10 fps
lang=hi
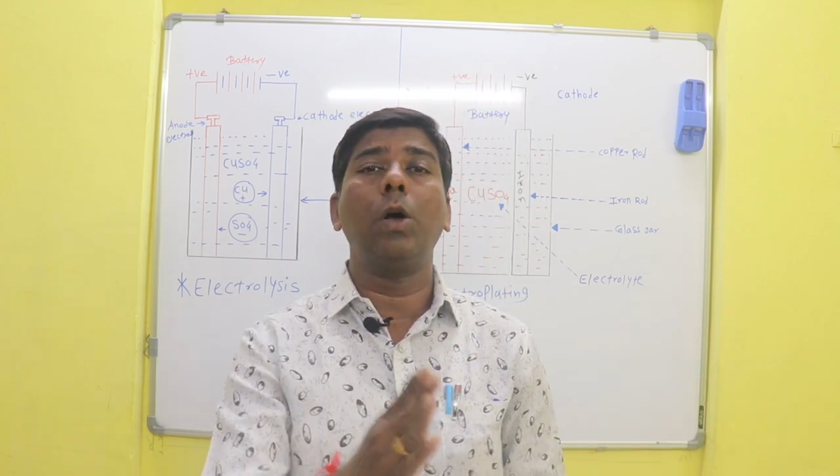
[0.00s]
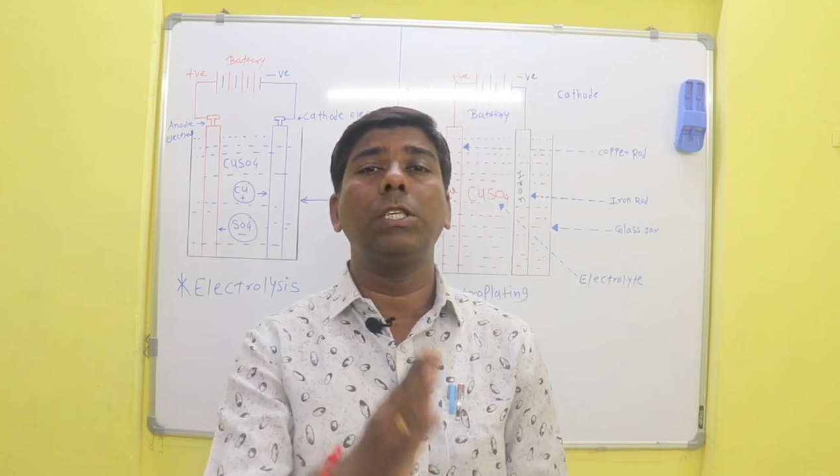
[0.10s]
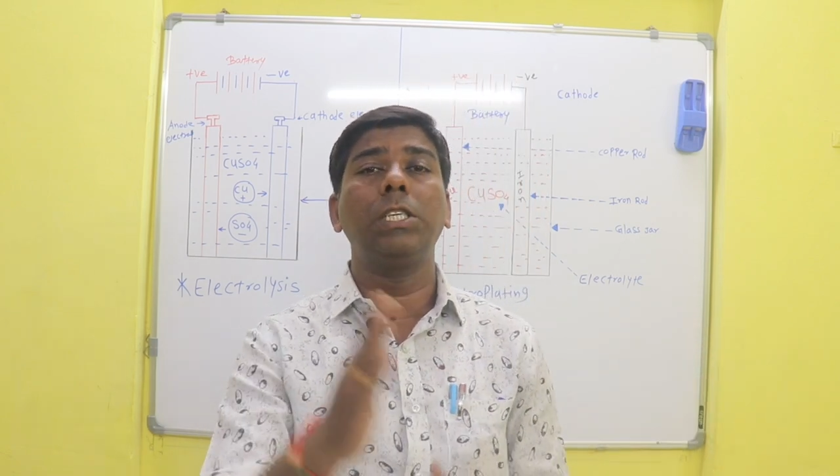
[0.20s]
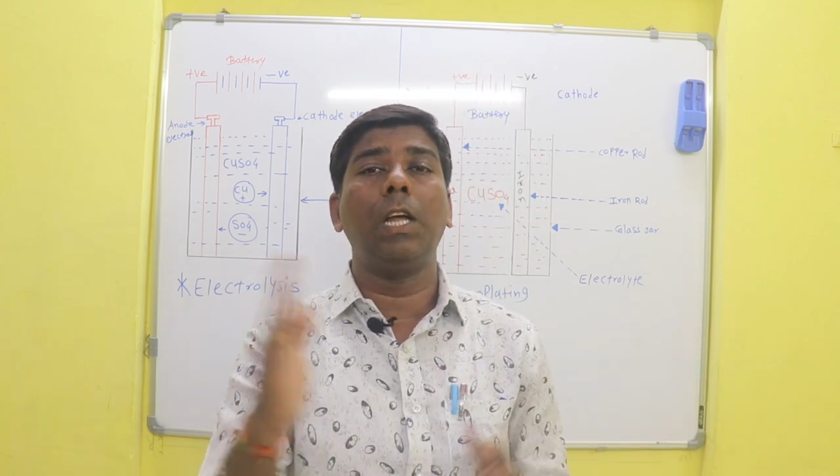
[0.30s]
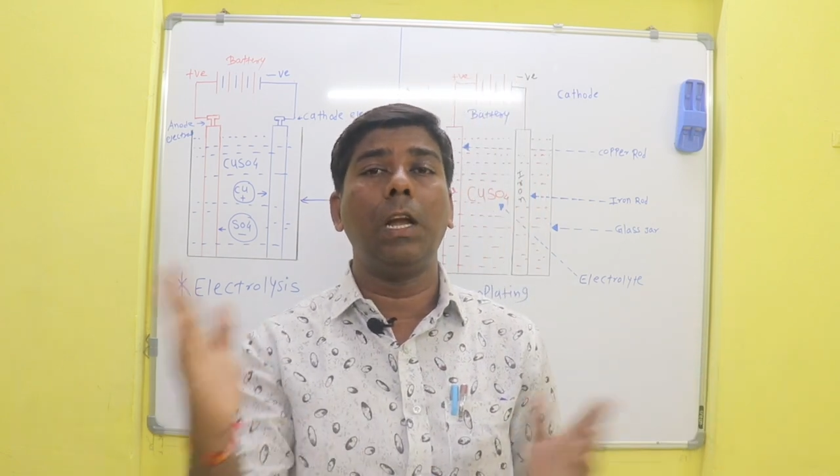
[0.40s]

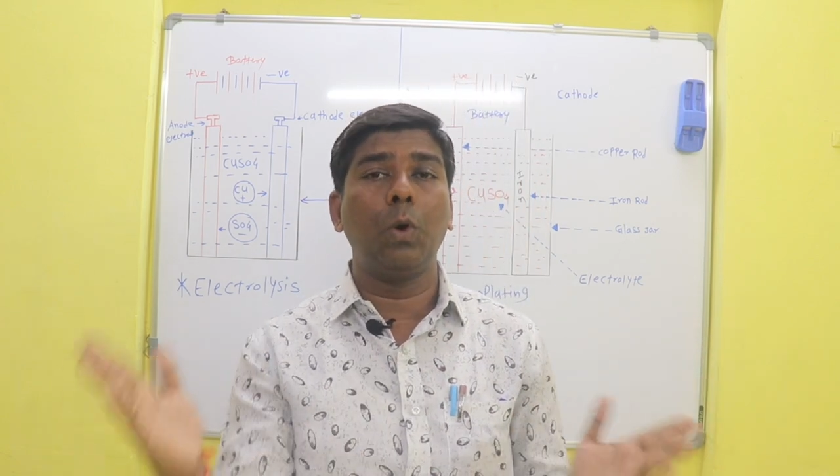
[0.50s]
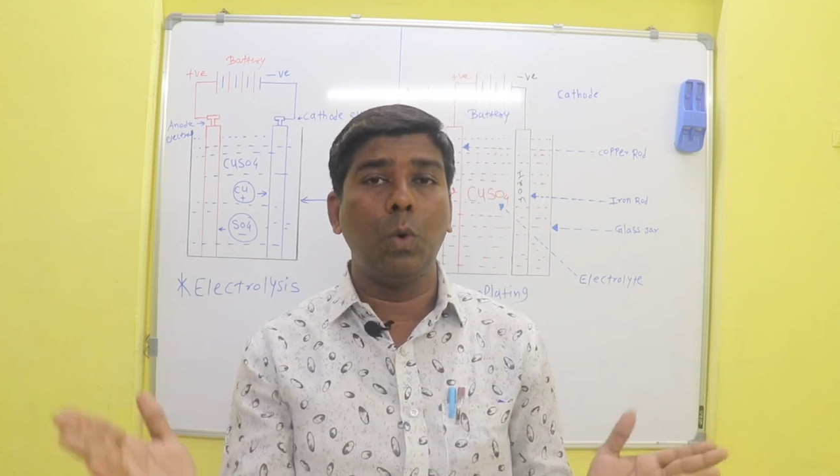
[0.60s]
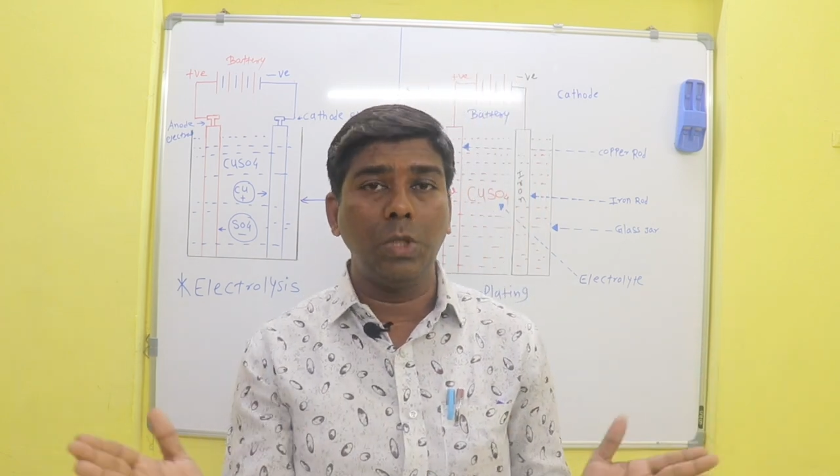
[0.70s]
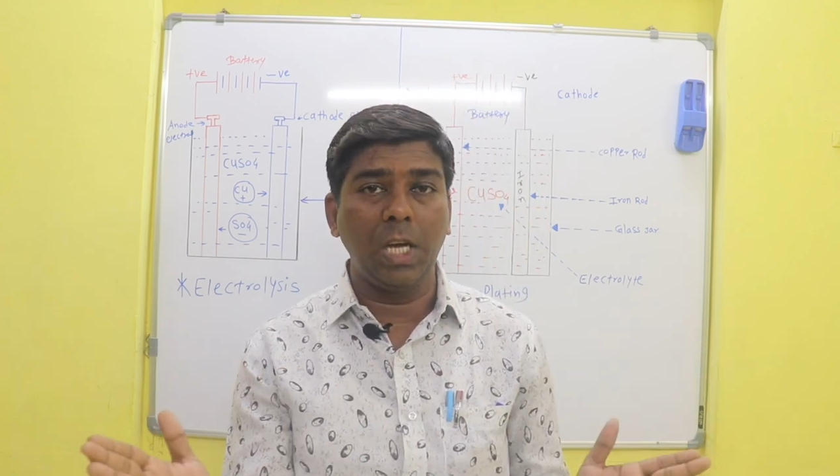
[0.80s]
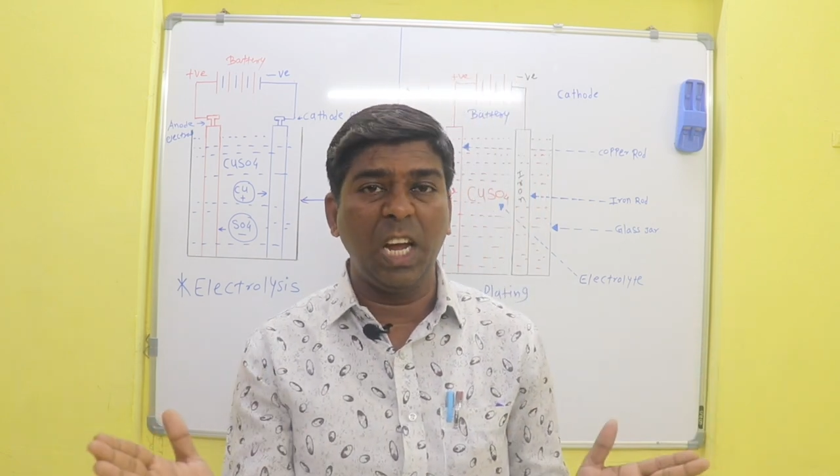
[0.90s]
ऑक्सीजन अलग
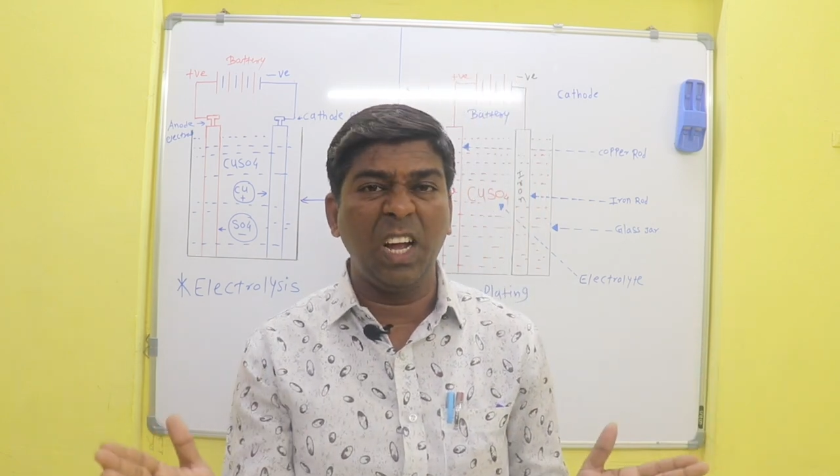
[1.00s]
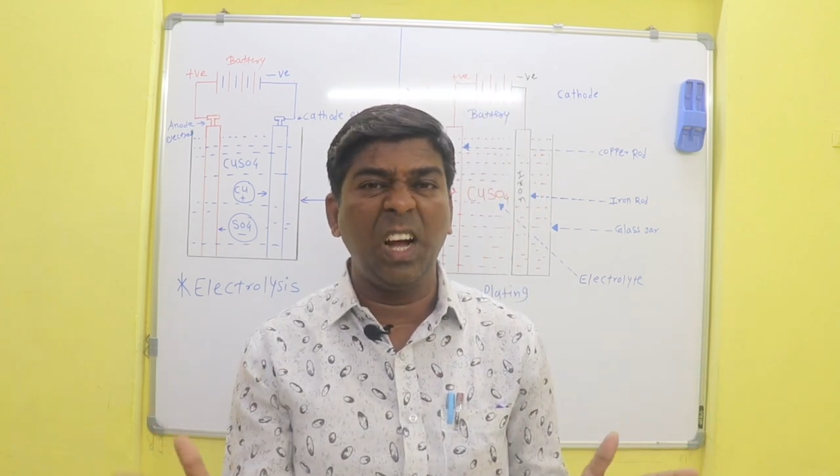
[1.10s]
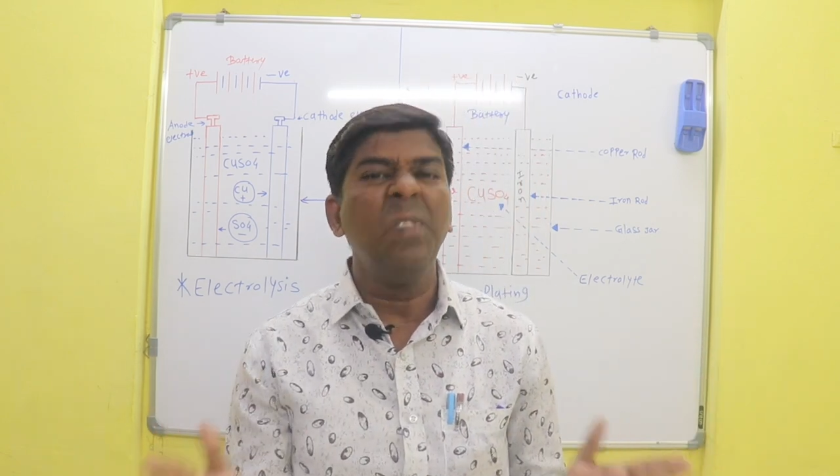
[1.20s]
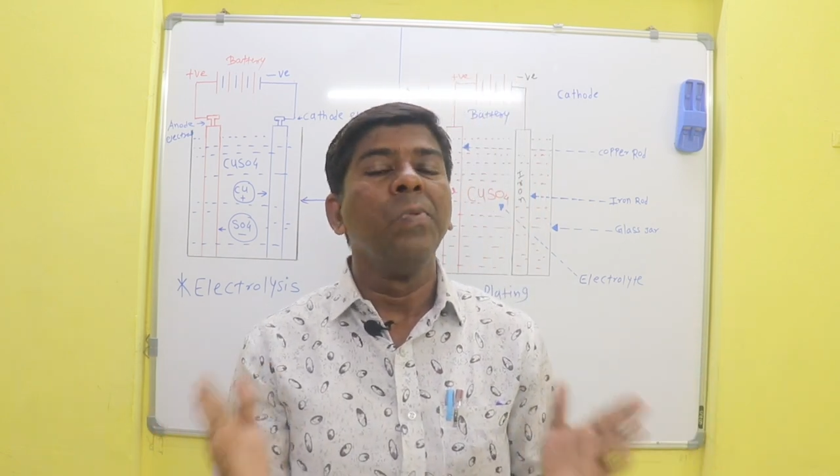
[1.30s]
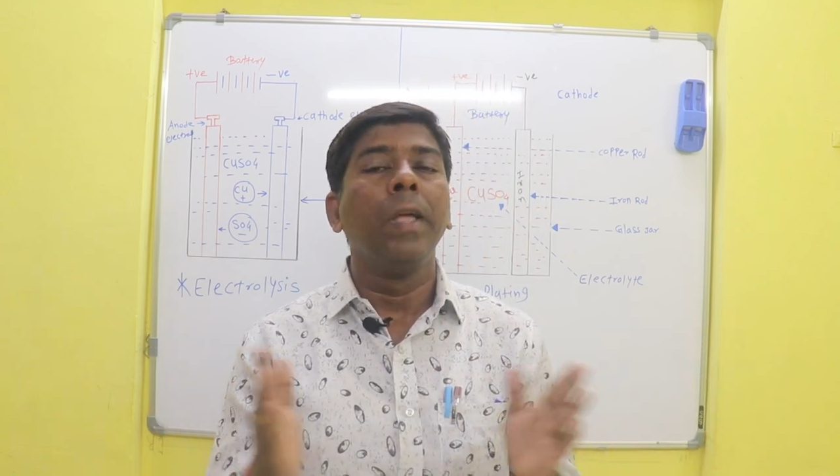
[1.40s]
हो
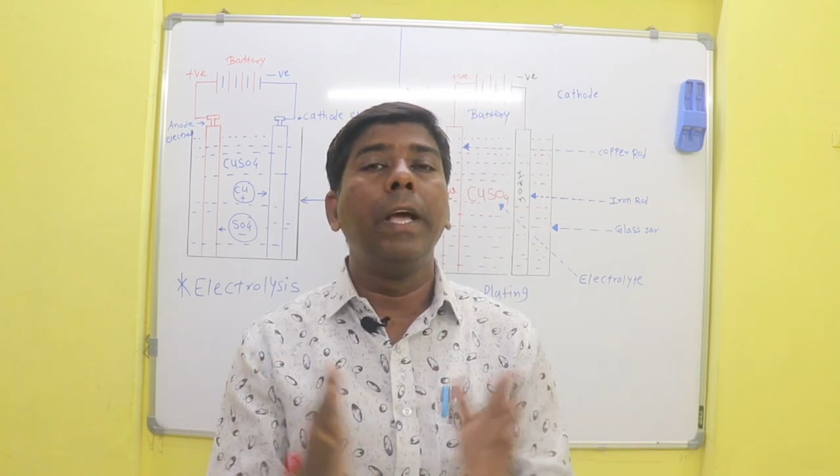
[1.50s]
जाएगा